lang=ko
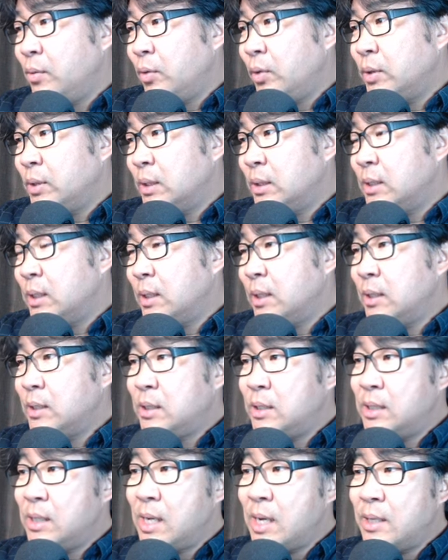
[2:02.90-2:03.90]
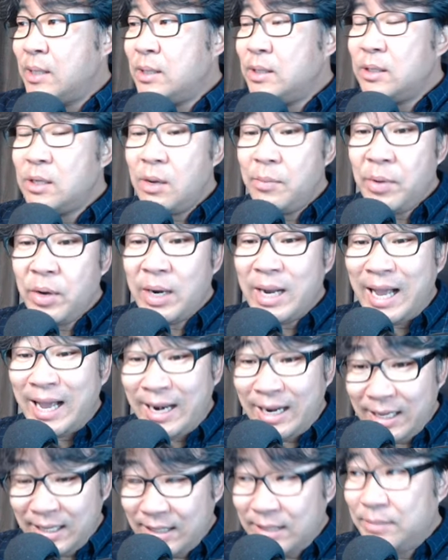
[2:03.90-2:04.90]
여기 이제 지하인데 지하는 설명을 안
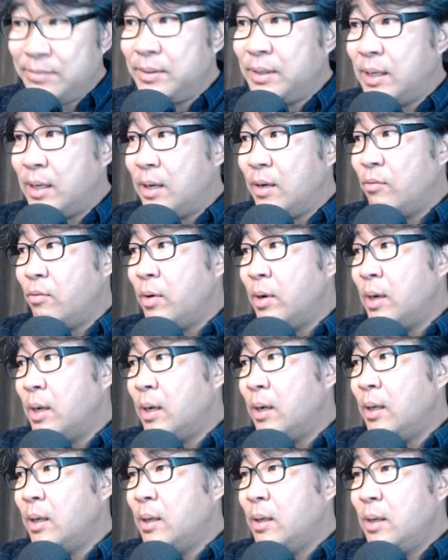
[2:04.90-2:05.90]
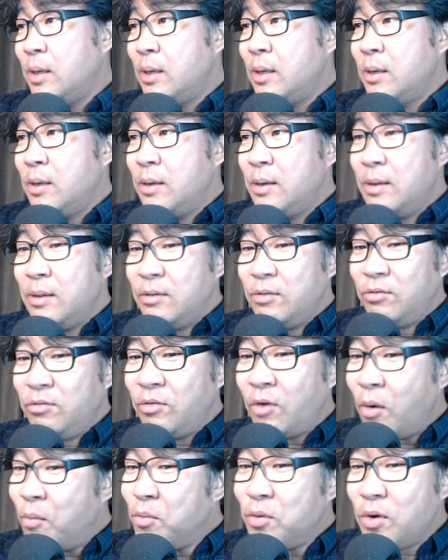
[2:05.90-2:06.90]
하겠습니다. 워낙
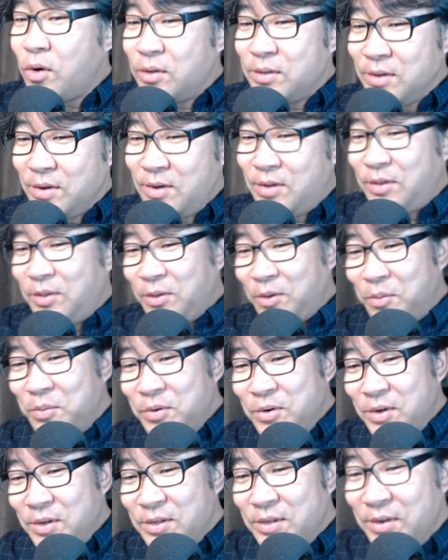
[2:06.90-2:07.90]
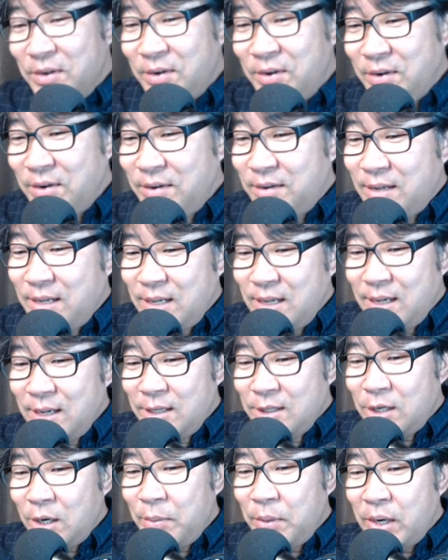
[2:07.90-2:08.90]
너무 커서
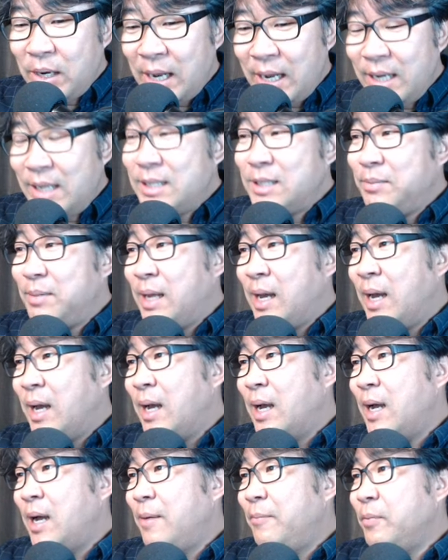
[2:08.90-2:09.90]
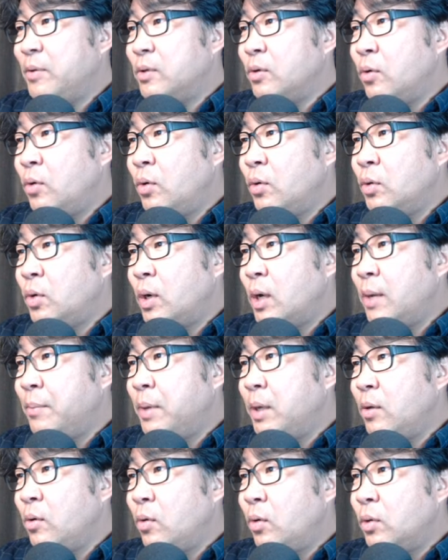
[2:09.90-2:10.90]
설명을 안 하겠습니다. 여기로
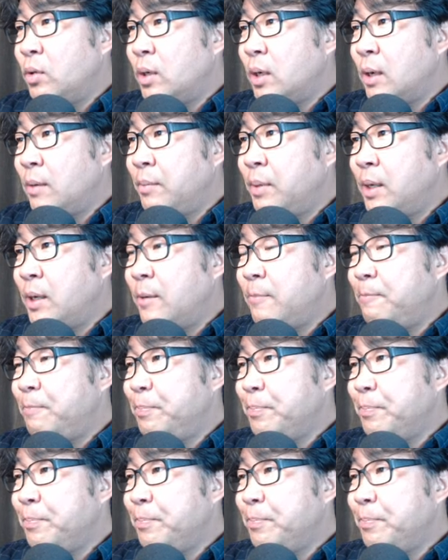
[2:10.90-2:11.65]
들어가면